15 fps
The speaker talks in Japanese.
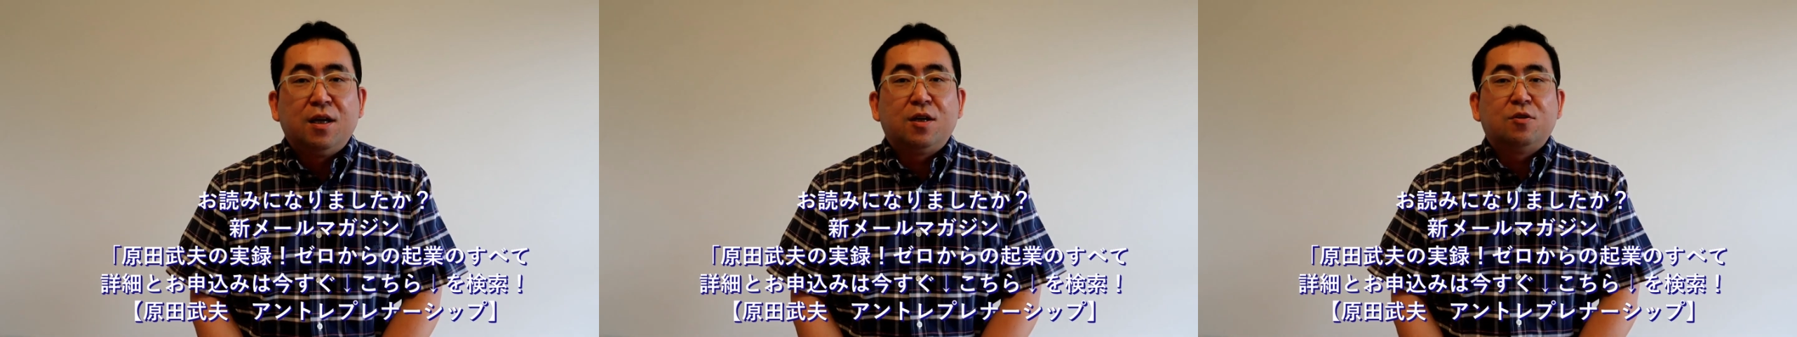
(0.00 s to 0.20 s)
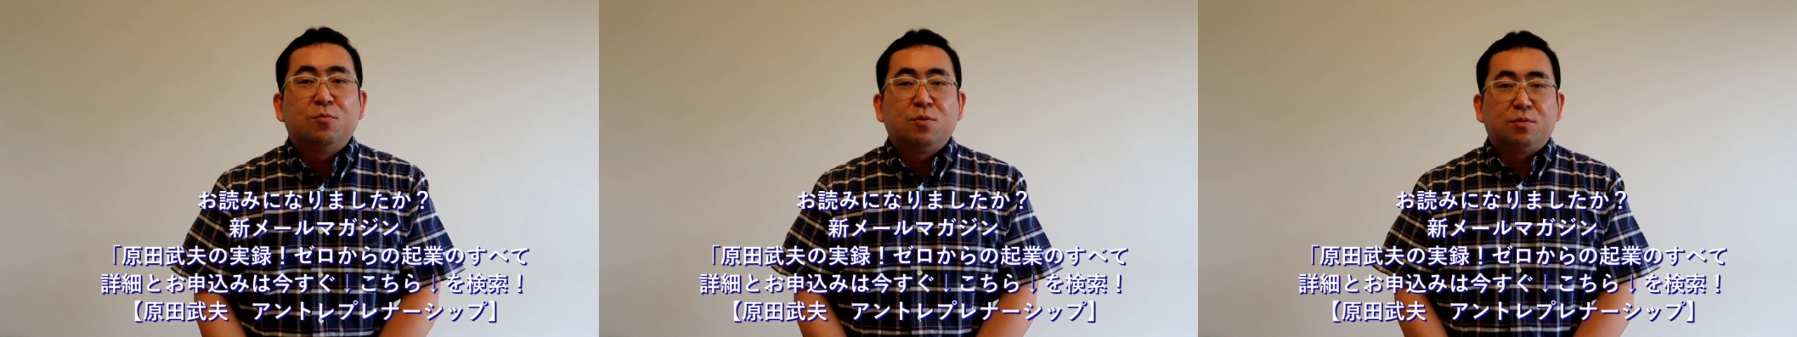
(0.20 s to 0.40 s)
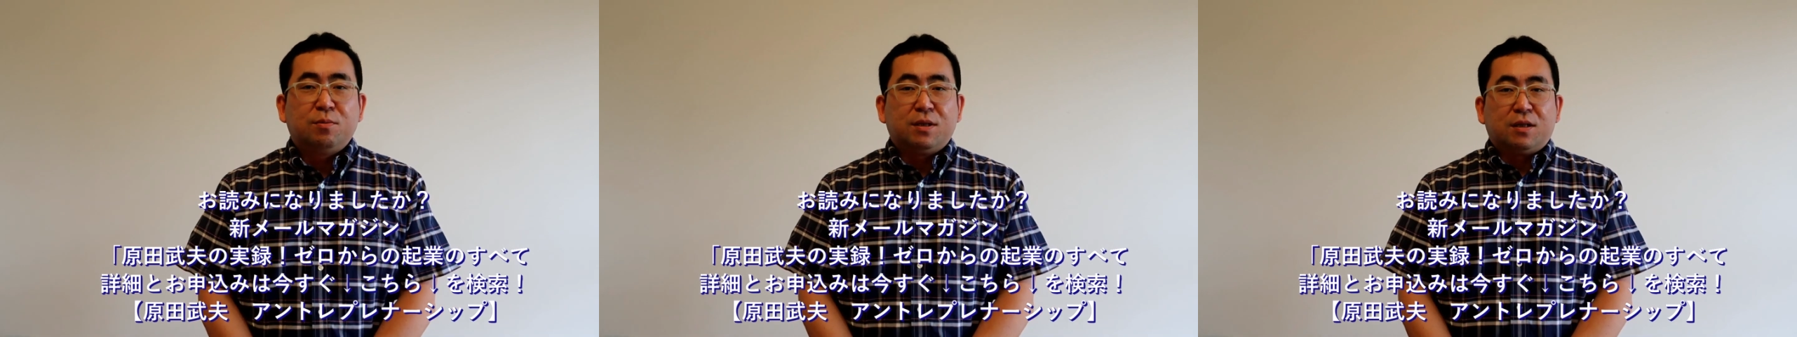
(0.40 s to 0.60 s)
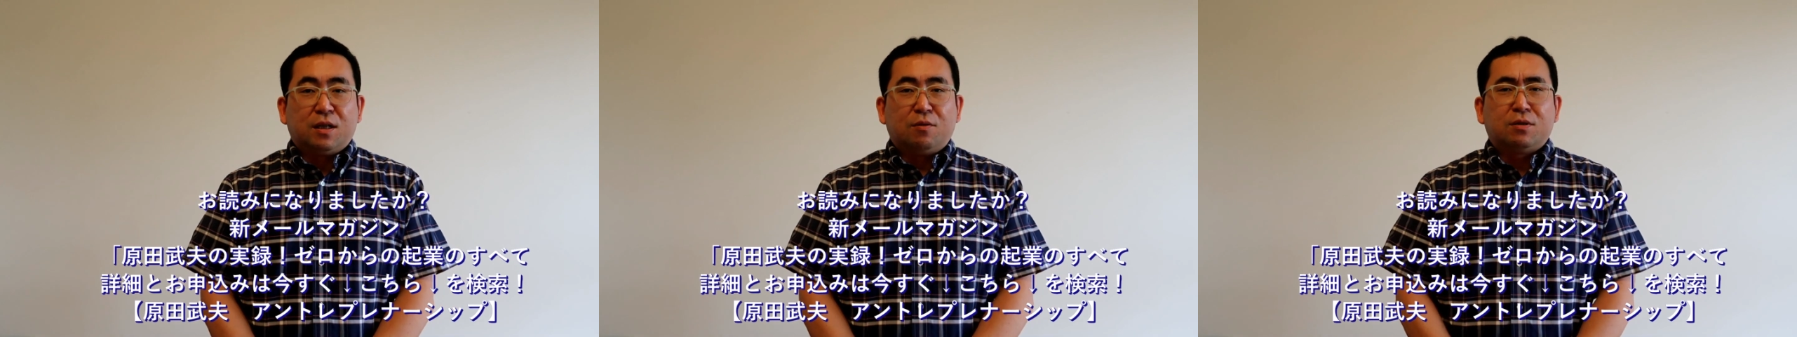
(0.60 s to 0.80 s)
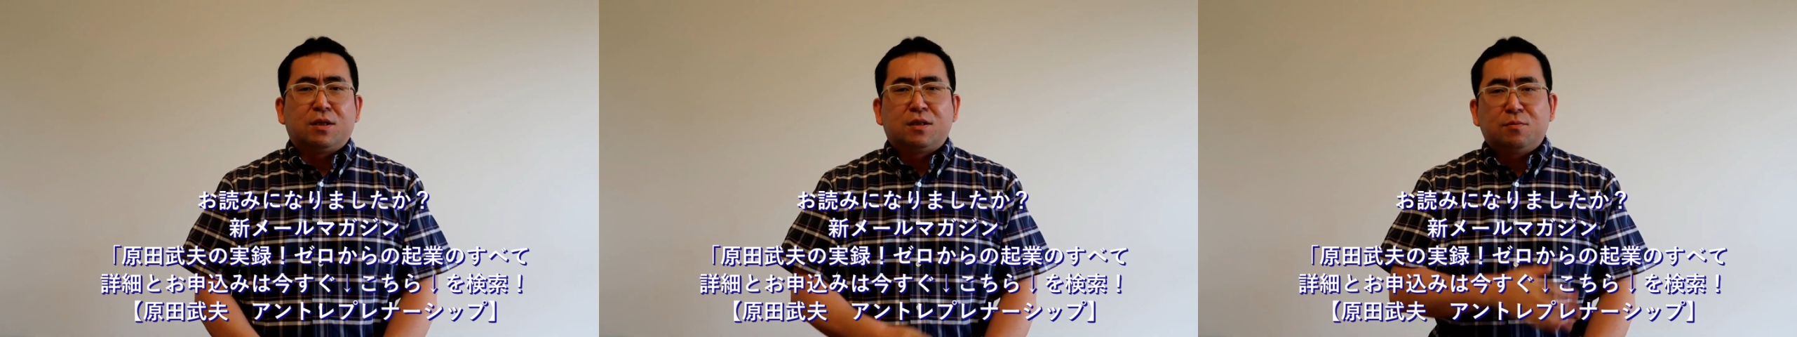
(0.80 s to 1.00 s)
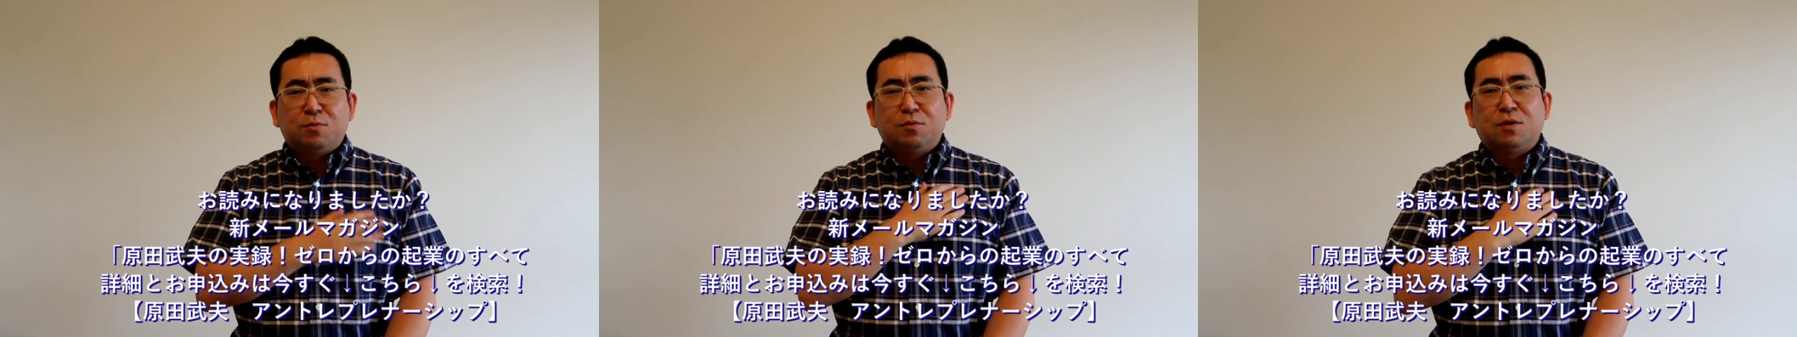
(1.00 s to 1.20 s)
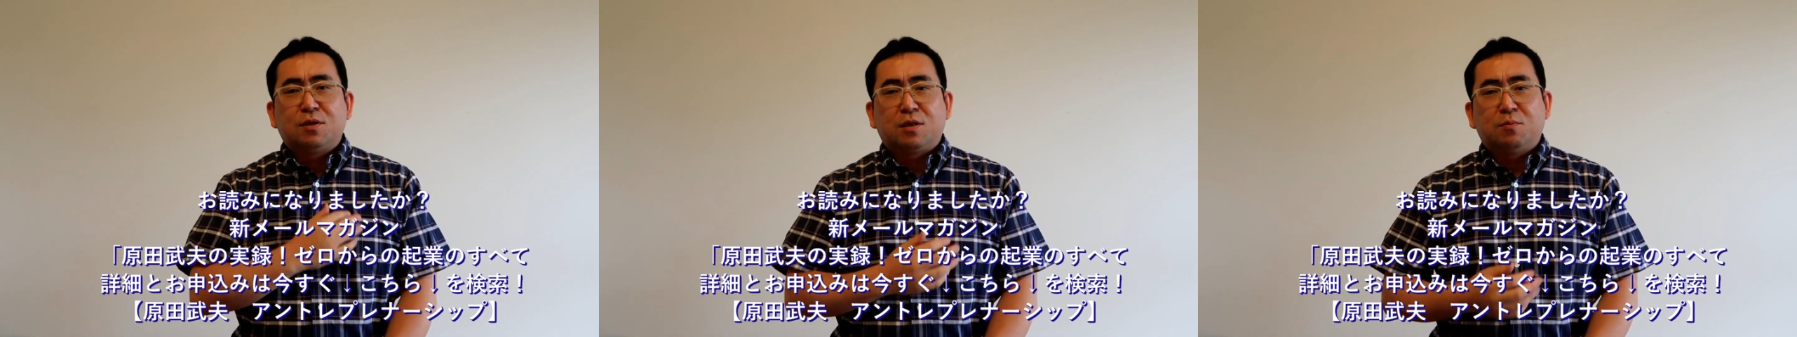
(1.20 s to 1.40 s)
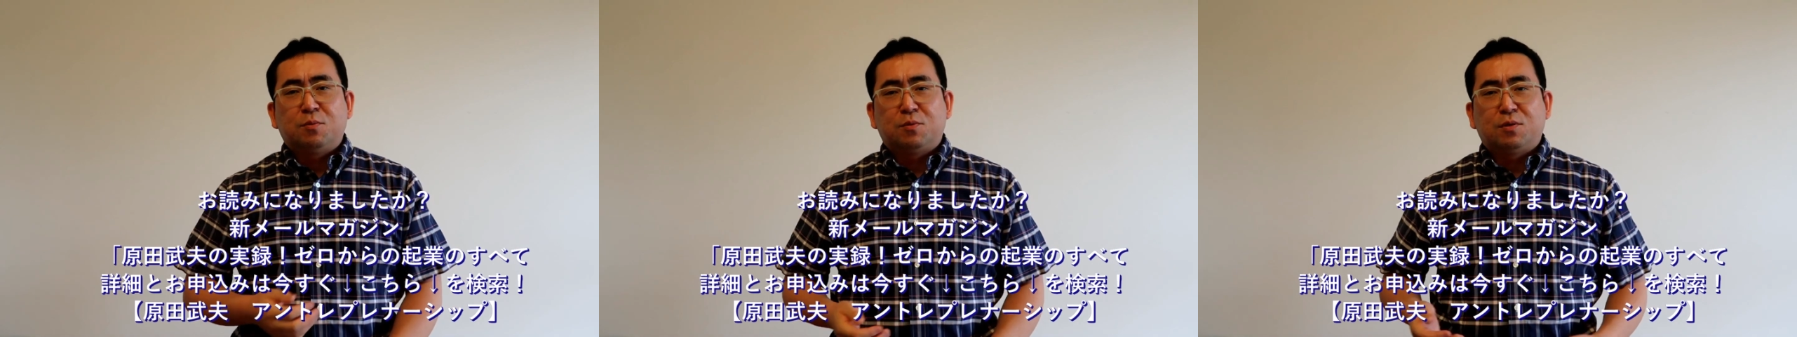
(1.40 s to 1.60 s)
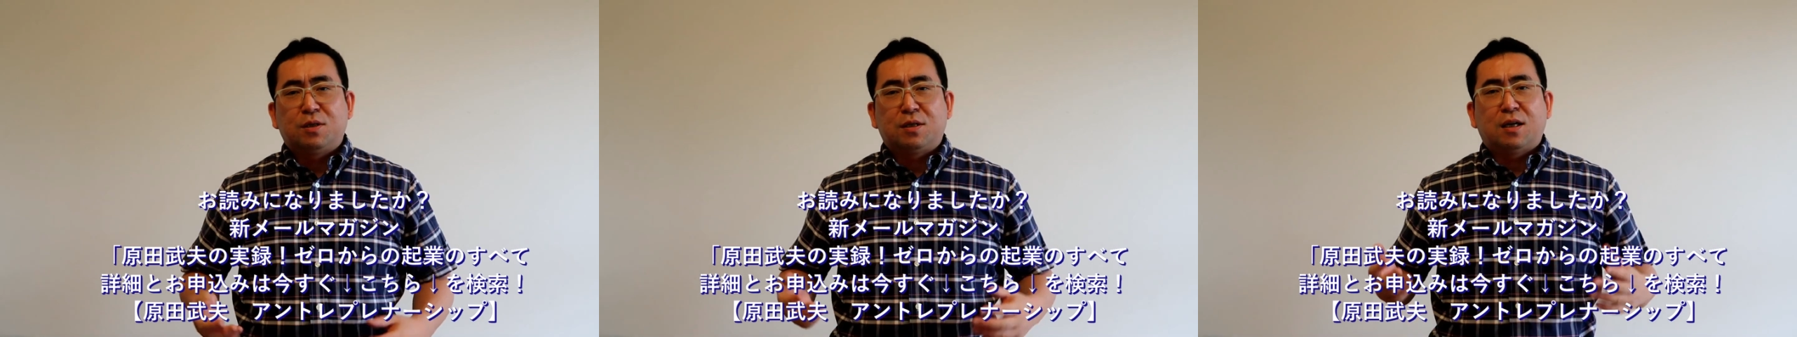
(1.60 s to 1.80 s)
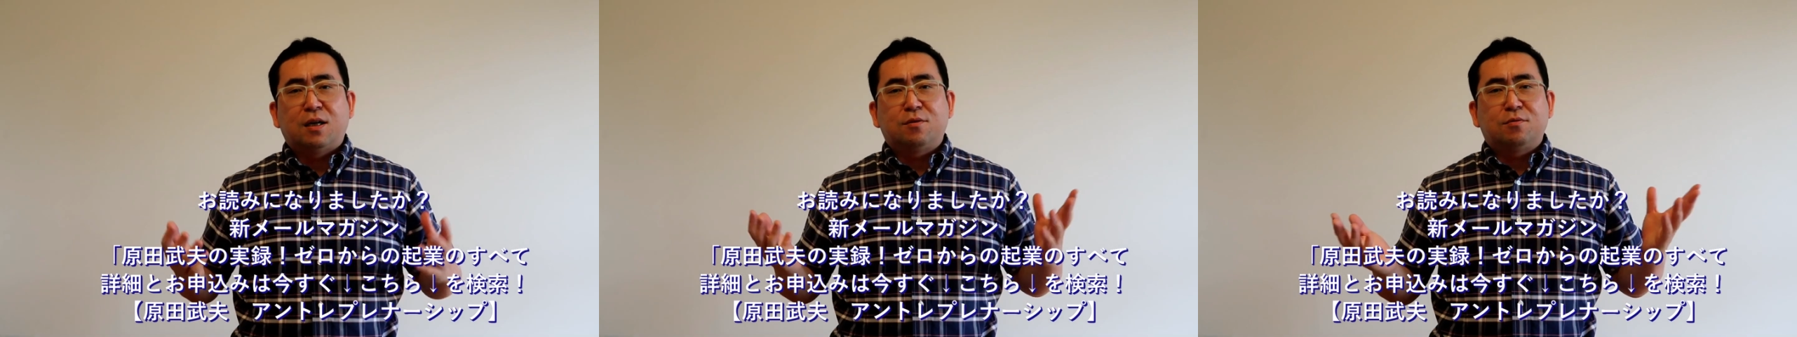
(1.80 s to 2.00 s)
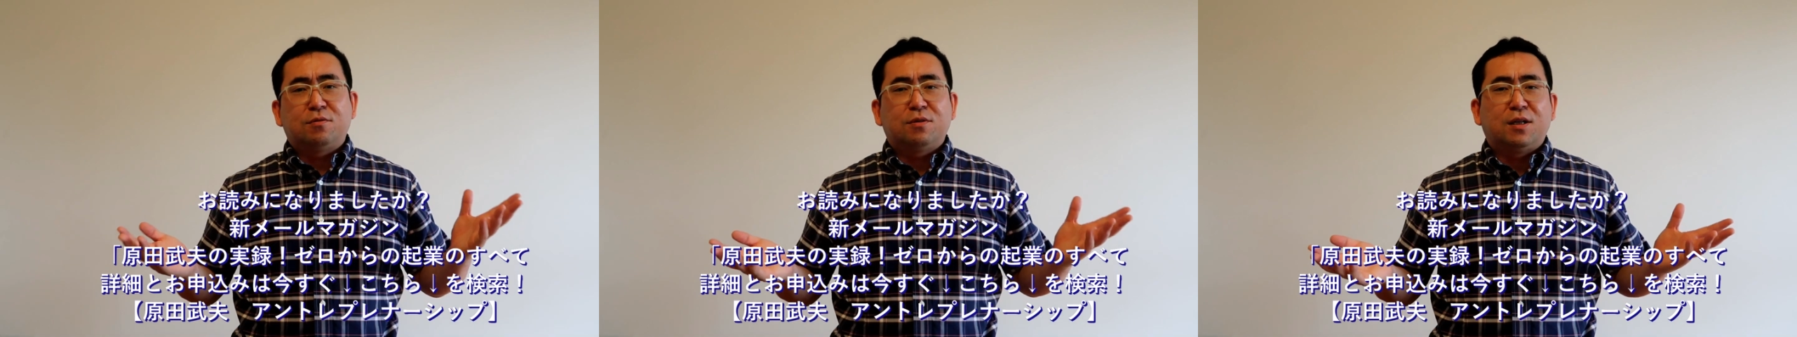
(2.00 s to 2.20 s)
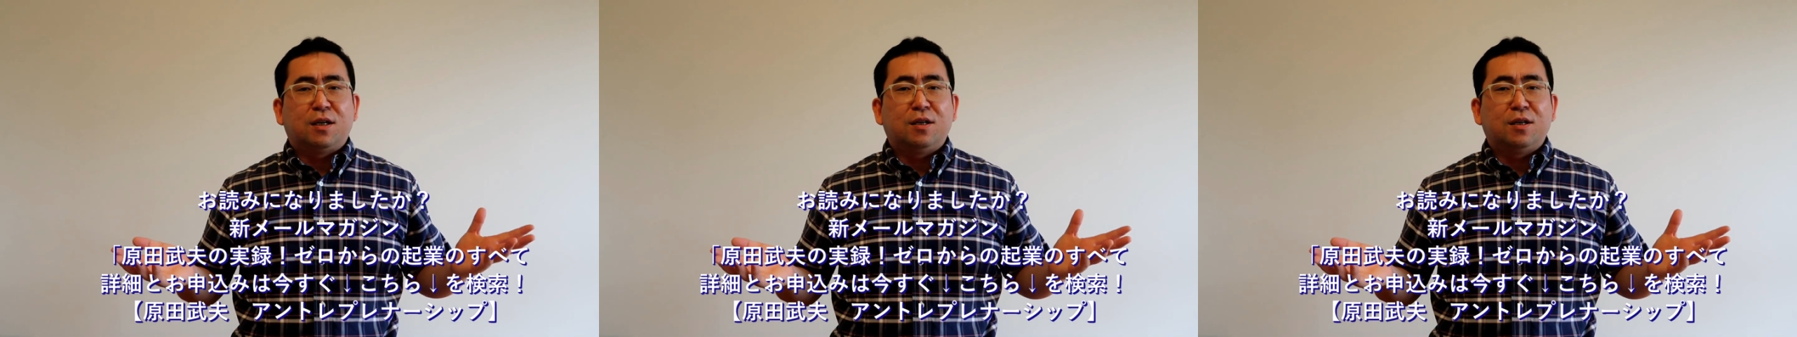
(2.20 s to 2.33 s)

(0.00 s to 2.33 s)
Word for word: 英語も含めてね、私もそうですけども、そんな外国語